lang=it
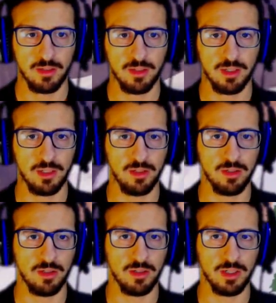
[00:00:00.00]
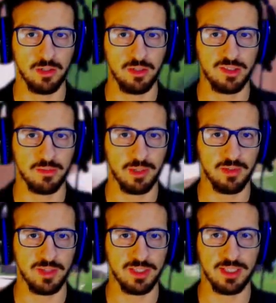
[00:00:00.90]
Allora, noi siamo
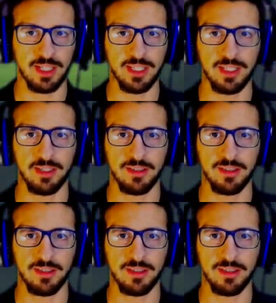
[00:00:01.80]
arrivati da lì.